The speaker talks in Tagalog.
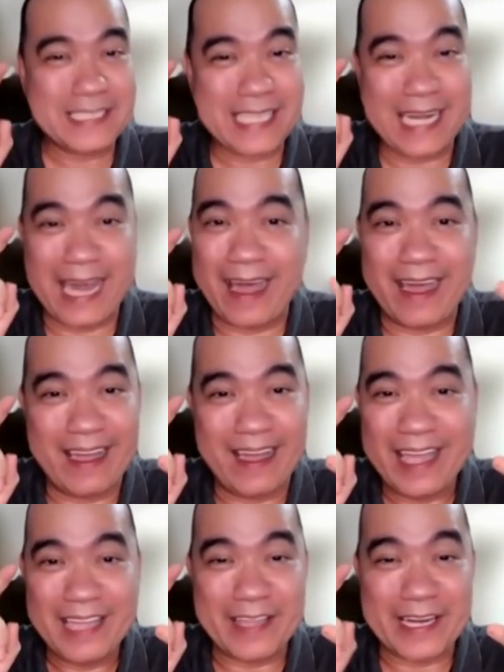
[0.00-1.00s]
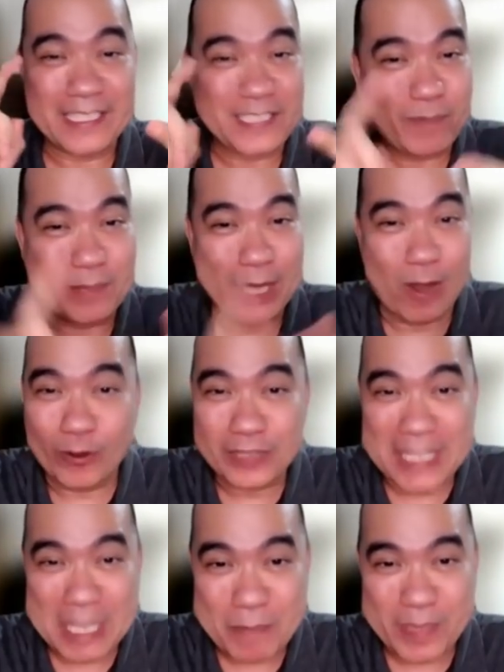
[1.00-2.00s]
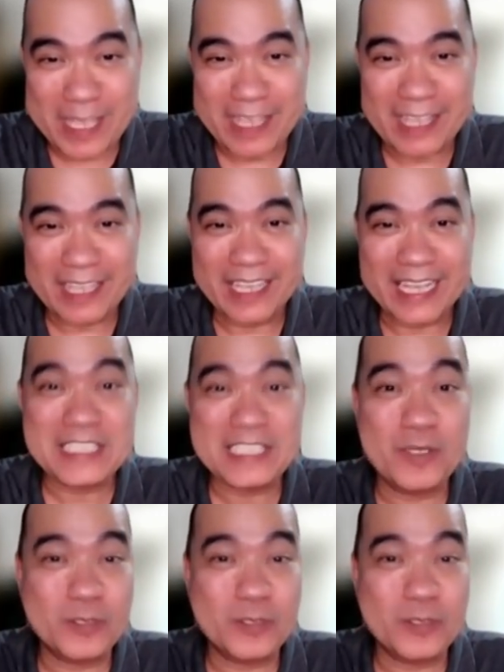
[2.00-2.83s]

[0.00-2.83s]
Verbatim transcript: mm. silang na-receive na OTP, kasi mm.